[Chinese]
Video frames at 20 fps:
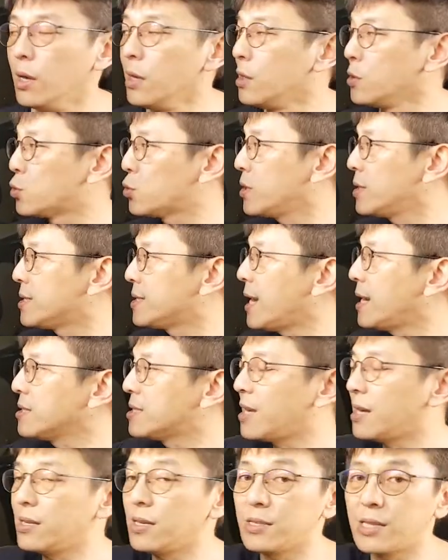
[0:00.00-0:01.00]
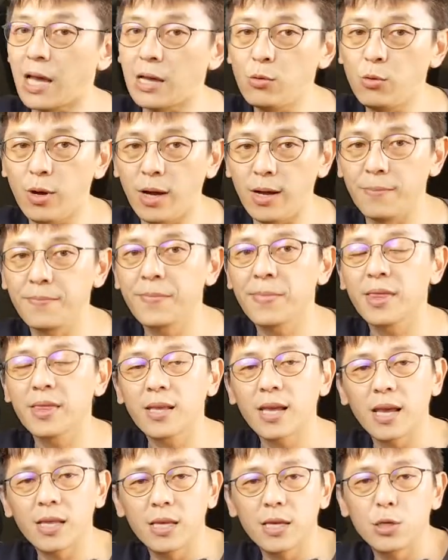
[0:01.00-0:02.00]
所以像这样的弹簧
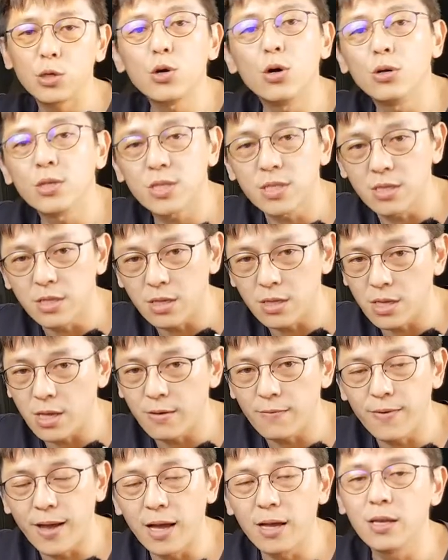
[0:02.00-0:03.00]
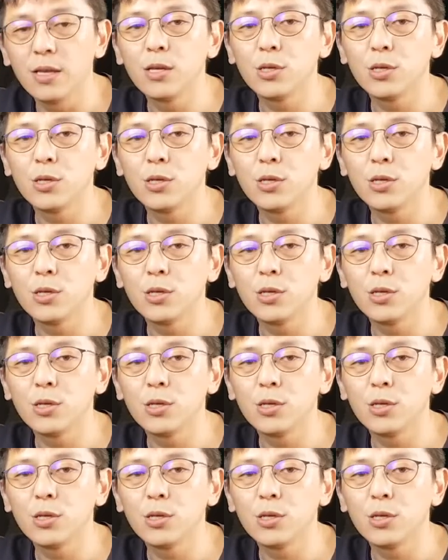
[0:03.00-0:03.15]
k t 用心的地方